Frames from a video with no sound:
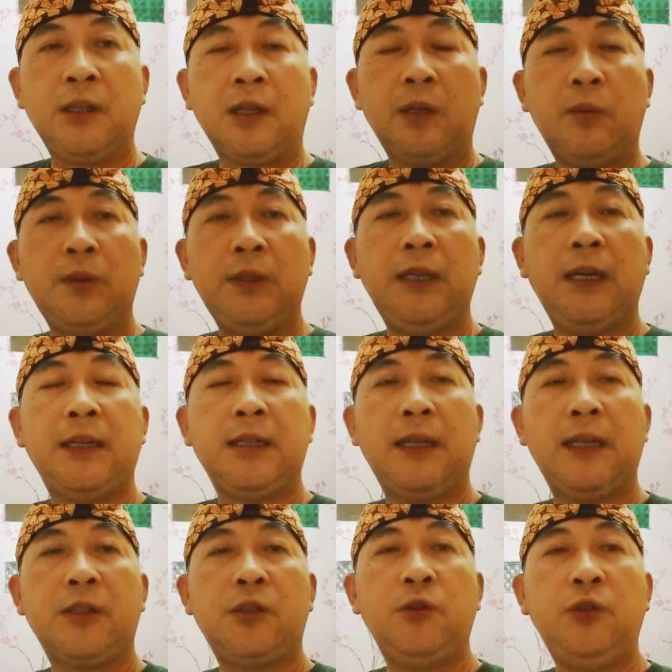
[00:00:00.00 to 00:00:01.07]
kemudian
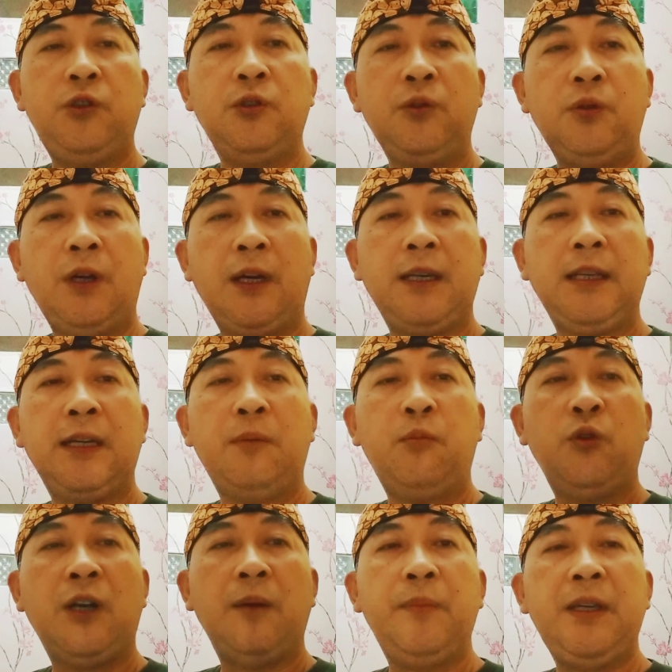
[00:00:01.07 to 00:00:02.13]
kelas 7 hari
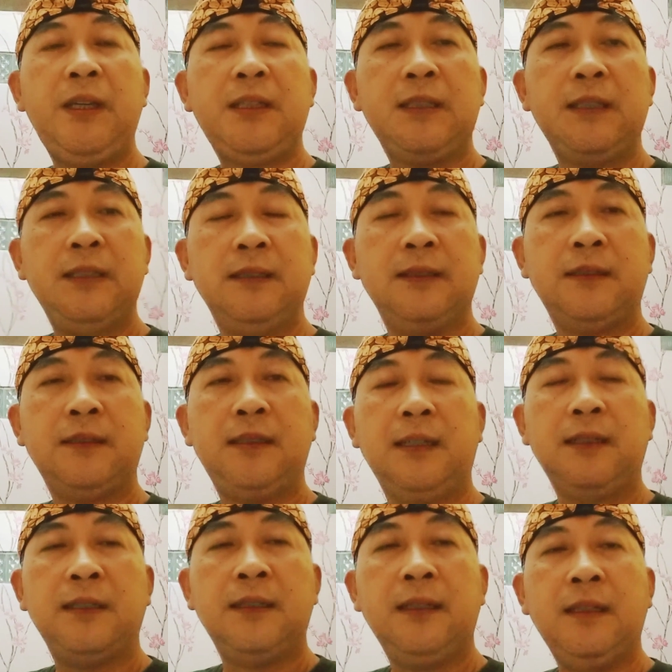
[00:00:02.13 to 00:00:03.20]
Rabu Kamis
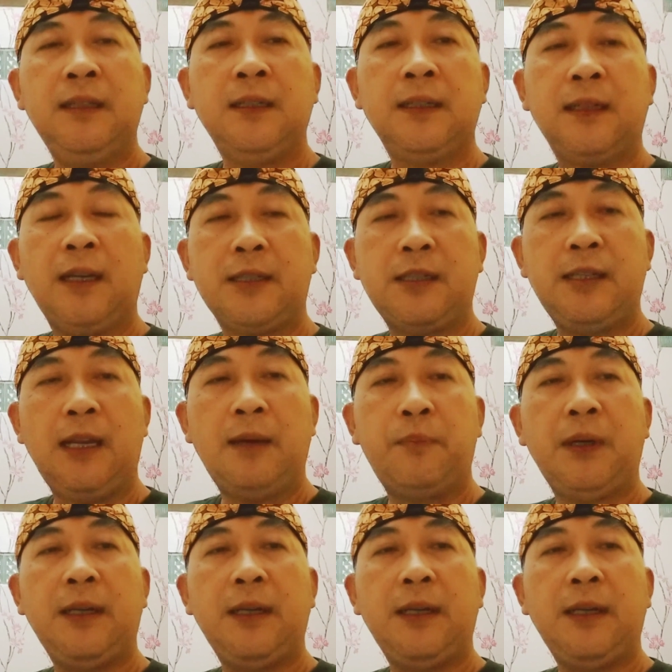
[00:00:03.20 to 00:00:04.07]
dan kelas 8